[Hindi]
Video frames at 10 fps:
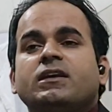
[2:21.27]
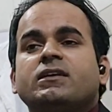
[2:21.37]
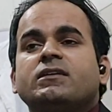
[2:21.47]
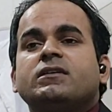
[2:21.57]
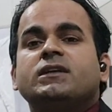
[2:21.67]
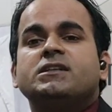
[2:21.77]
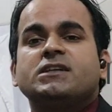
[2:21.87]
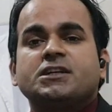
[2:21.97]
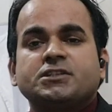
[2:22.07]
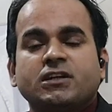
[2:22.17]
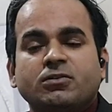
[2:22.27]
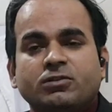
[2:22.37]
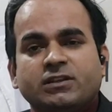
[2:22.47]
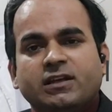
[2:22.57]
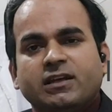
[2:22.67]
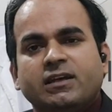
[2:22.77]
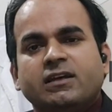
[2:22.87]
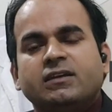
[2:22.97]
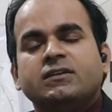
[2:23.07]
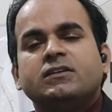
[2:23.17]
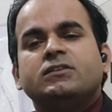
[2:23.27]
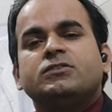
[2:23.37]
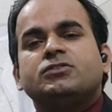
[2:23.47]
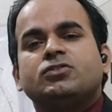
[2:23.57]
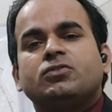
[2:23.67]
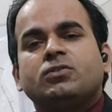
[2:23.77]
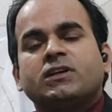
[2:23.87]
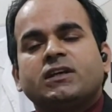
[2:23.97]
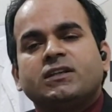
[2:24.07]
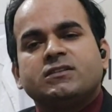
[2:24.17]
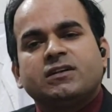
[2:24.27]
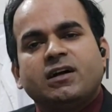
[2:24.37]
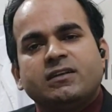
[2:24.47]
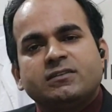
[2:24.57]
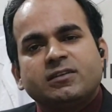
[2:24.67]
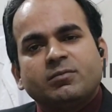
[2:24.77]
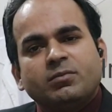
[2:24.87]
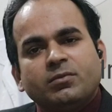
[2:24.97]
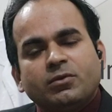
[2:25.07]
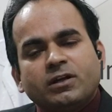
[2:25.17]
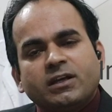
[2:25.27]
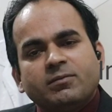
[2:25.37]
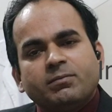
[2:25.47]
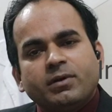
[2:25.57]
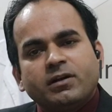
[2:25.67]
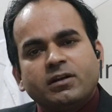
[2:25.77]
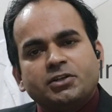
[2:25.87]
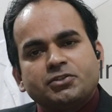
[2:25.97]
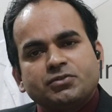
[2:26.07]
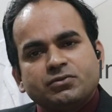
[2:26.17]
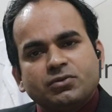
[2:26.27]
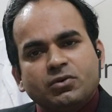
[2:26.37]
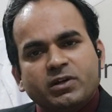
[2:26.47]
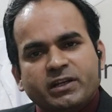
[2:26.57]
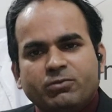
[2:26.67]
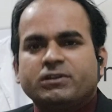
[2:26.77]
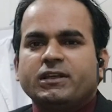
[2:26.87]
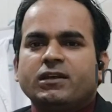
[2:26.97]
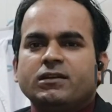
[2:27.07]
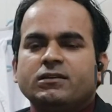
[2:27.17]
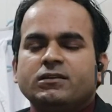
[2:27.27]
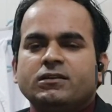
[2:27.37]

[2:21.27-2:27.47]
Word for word: एक इंजेक्शन uh, होता है जो कि जहाँ से मौके बढ़ना शुरू हो रहे होते हैं